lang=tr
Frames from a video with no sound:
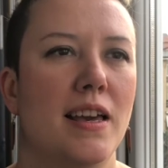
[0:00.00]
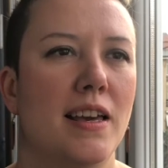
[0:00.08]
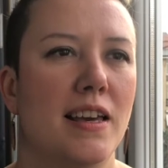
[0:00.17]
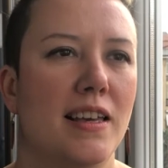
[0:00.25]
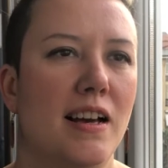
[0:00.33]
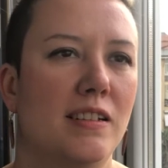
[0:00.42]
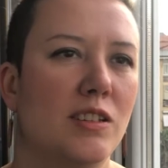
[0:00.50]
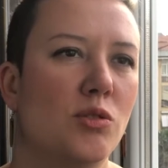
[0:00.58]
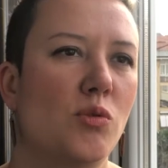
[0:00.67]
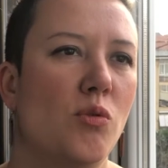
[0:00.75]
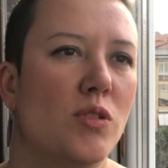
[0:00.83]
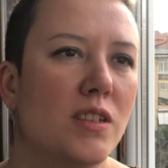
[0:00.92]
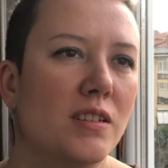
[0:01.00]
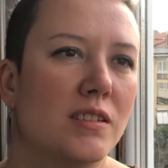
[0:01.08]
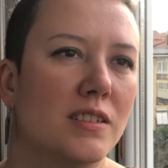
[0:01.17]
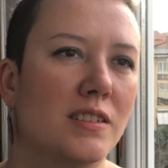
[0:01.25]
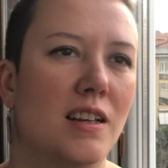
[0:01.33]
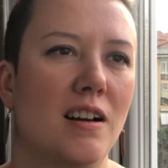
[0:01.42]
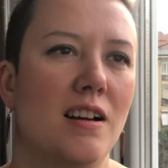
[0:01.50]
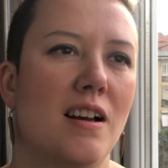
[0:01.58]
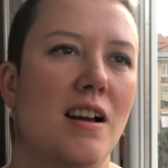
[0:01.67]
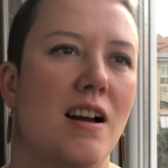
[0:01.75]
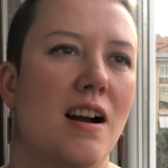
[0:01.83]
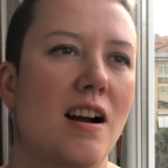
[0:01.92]
Ee, yaklaşık 10 yıldır da
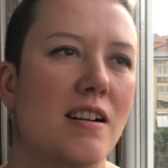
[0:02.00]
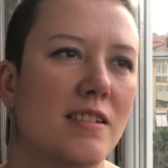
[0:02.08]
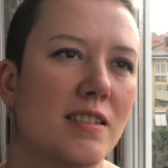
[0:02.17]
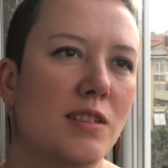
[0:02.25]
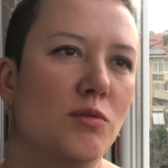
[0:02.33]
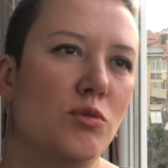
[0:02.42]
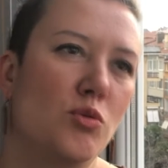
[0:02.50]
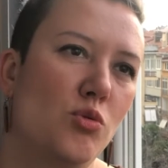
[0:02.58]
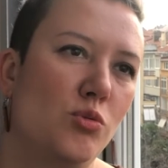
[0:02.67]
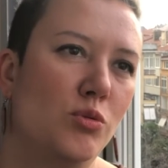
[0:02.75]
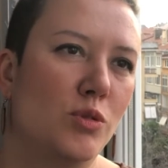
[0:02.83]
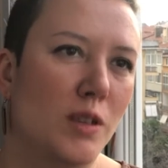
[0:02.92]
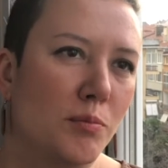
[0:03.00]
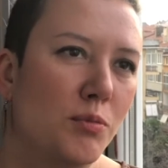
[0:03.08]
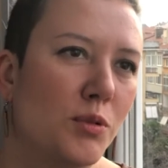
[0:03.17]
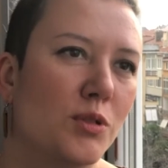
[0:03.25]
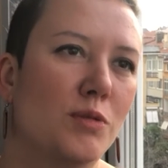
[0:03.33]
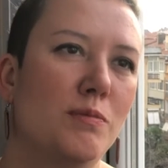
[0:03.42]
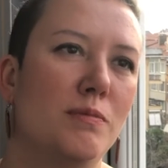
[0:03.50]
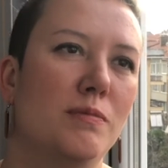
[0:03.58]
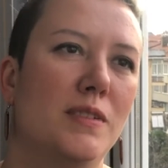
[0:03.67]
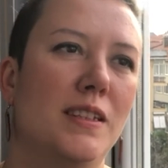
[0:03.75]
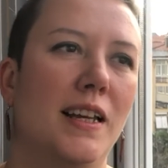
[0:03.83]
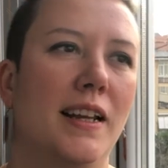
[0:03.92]
hak savunuculuğu
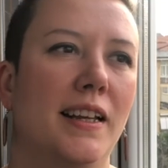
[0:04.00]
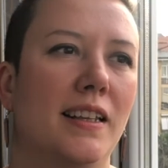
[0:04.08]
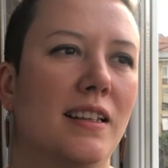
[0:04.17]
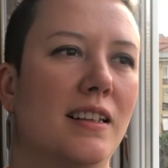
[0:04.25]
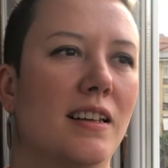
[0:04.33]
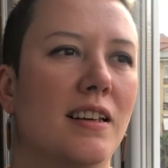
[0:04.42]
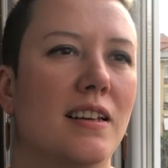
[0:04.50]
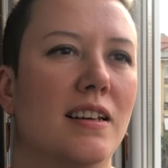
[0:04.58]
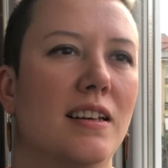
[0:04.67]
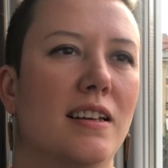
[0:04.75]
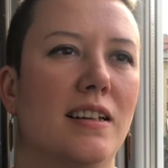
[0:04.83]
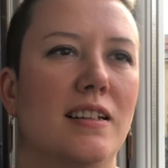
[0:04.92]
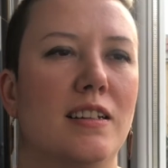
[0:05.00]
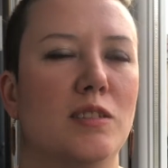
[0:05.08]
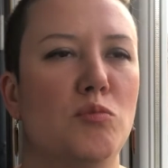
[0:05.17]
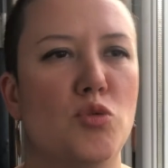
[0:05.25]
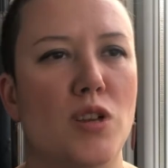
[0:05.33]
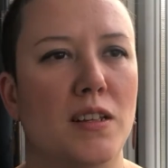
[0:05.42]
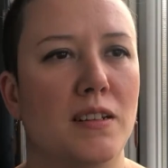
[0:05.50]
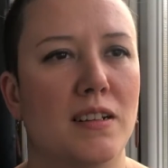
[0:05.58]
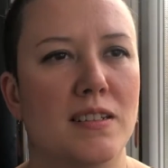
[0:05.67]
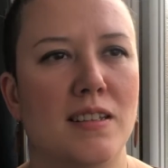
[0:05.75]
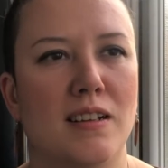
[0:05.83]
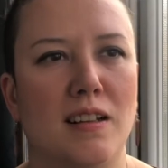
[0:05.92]
yapıyorum. Gerek e, kadın
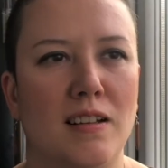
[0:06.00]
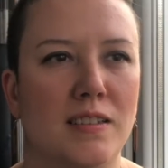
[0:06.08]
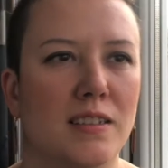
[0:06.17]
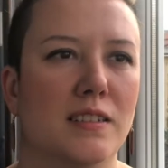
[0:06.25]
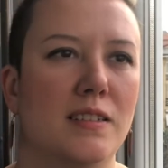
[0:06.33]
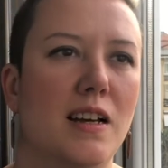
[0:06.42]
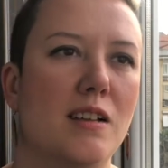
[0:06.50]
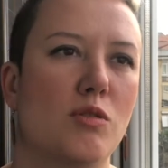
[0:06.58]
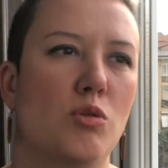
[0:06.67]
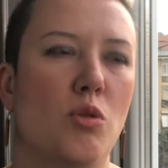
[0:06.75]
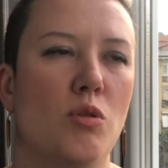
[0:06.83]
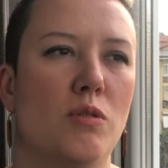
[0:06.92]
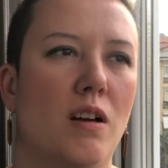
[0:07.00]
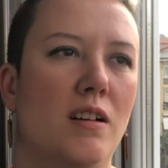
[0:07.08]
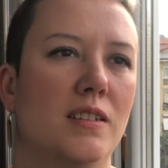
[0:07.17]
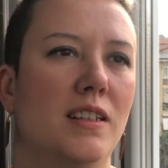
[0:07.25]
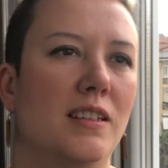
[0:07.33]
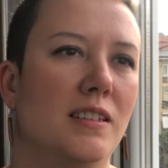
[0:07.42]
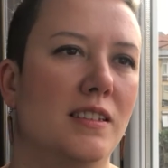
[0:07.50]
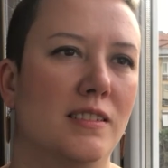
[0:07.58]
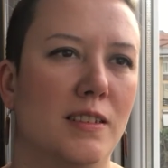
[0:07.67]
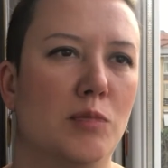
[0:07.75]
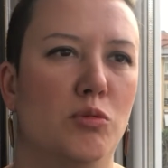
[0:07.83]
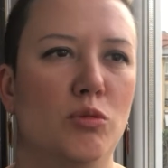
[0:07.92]
mücadelesi alanında, son 6-7
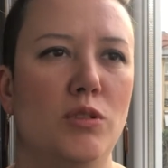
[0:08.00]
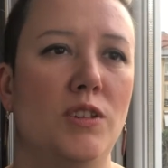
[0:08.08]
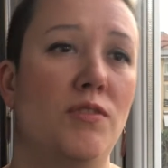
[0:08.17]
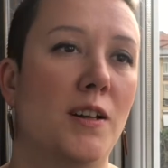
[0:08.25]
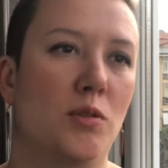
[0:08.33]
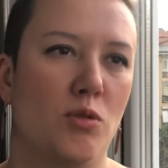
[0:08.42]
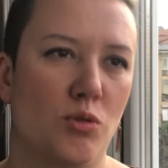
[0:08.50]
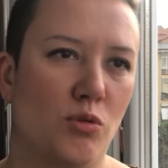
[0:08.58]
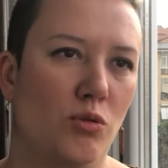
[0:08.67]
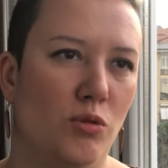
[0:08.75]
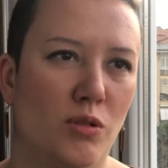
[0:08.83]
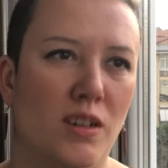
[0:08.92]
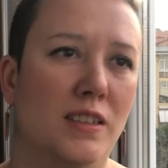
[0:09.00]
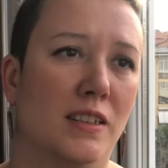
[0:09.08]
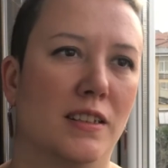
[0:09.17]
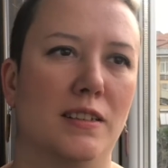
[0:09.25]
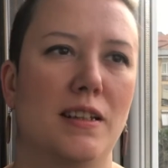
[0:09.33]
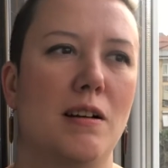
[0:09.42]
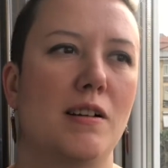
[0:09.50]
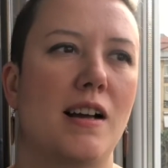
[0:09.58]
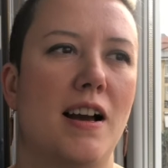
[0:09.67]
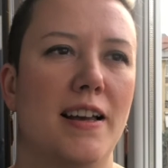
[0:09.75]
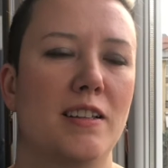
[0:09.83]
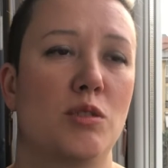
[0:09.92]
yılda bunun ifade özgürlüğü alanında.
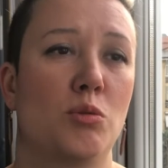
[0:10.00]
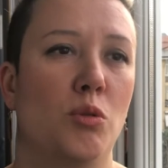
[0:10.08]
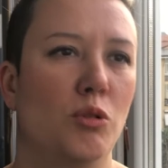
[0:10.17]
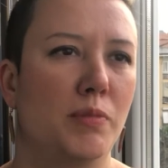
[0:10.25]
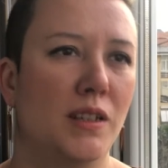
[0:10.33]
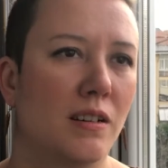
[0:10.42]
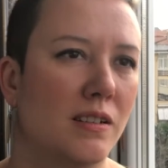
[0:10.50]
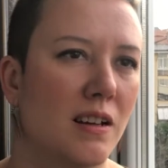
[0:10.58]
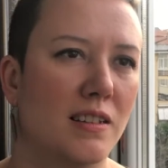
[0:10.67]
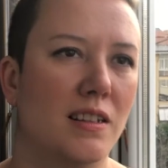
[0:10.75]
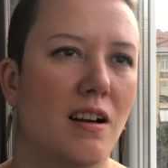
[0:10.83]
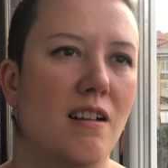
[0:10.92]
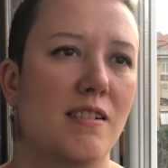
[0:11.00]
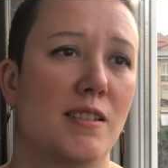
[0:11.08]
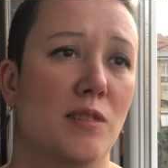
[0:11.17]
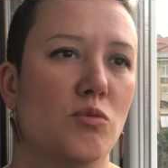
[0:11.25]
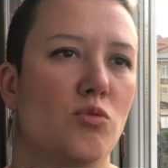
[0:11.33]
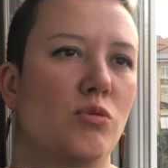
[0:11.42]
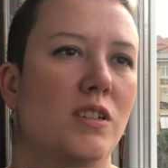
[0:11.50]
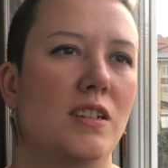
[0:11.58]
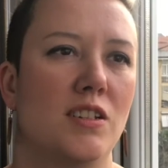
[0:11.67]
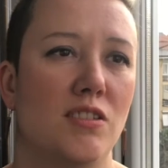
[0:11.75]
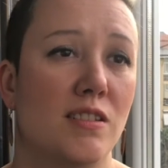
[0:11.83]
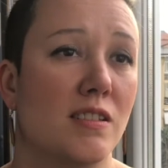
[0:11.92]
Gayet zor bir alan, hak
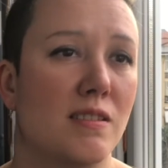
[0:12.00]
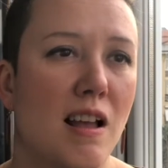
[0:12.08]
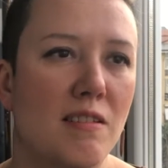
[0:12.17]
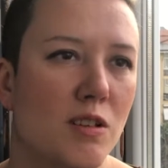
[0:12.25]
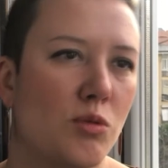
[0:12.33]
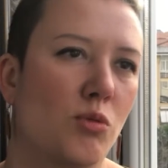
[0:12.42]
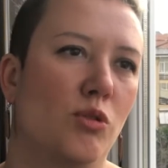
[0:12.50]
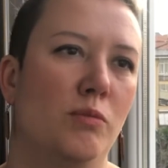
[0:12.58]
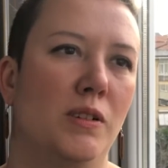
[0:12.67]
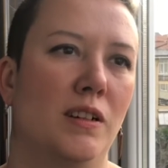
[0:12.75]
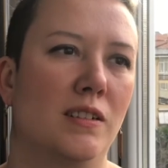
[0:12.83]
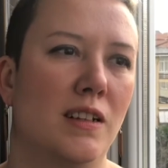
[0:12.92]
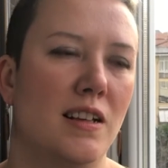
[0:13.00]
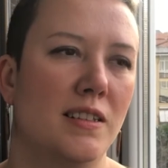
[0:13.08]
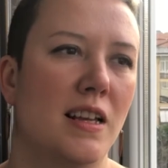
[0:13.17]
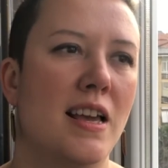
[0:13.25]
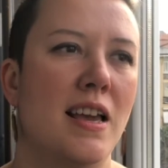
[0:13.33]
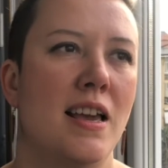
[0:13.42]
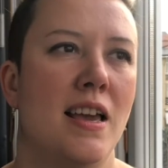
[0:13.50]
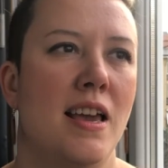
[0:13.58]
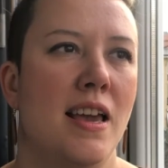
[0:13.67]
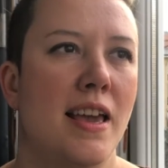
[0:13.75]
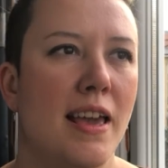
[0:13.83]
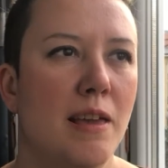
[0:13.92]
savunucuları açısından da zor bir alan
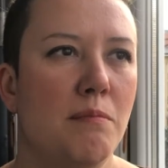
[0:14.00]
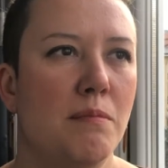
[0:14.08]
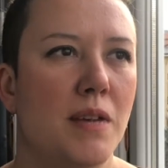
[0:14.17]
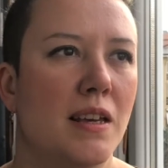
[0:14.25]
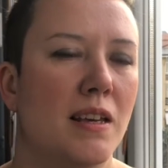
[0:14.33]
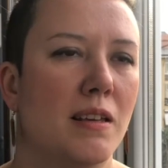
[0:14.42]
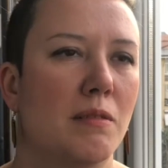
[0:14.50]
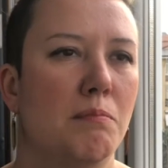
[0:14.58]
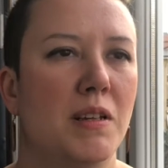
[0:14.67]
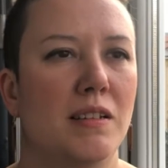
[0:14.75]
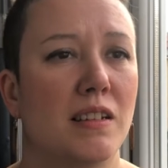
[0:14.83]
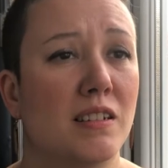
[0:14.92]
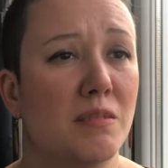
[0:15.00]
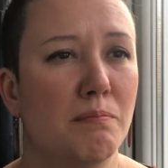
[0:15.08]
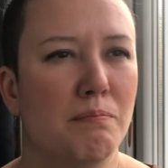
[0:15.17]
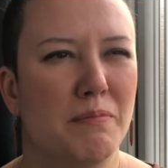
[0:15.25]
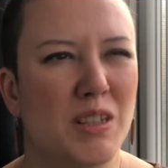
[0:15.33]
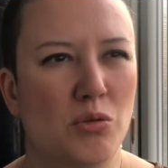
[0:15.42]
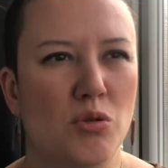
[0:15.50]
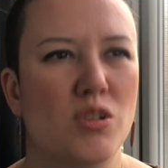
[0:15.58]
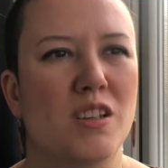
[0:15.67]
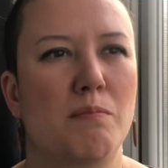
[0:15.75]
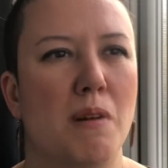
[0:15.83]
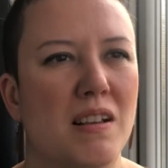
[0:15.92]
hem e, bir takım
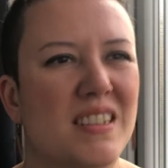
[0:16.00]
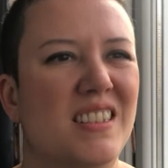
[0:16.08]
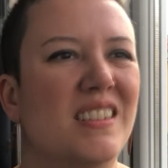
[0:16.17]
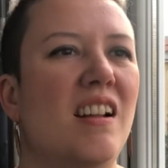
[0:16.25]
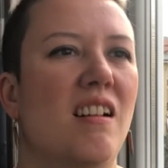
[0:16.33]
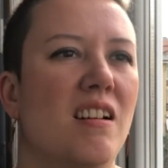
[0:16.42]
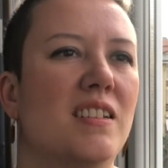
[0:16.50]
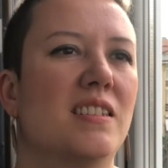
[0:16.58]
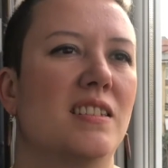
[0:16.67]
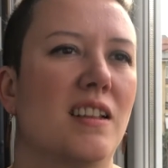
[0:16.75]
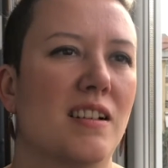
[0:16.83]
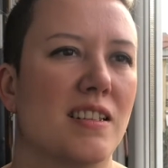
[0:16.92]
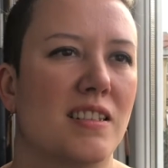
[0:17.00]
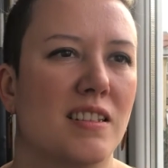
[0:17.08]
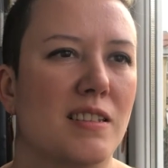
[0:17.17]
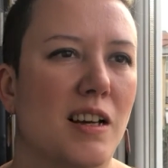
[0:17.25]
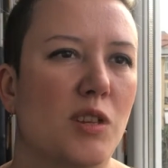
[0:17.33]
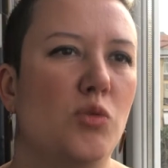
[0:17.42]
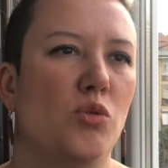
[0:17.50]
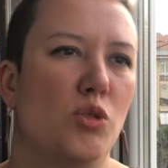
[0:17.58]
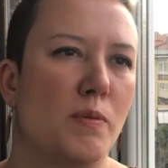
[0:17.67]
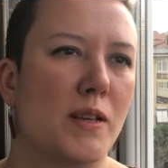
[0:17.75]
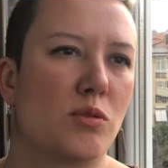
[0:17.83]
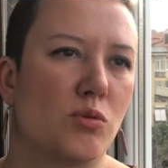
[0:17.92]
psikolojik baskılar altında aslında
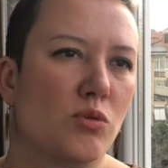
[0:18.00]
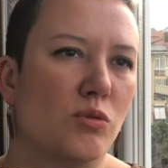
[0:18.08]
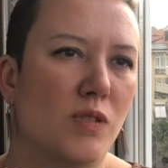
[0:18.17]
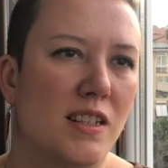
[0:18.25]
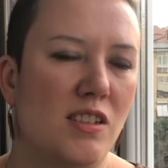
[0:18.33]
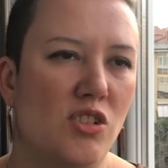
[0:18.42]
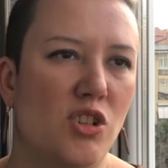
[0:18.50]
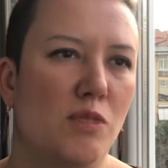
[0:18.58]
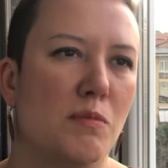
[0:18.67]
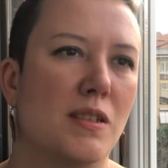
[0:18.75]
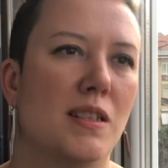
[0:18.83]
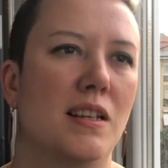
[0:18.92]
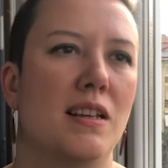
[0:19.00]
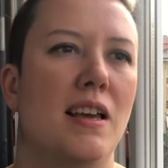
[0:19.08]
yürütmek zorundayız işimizi.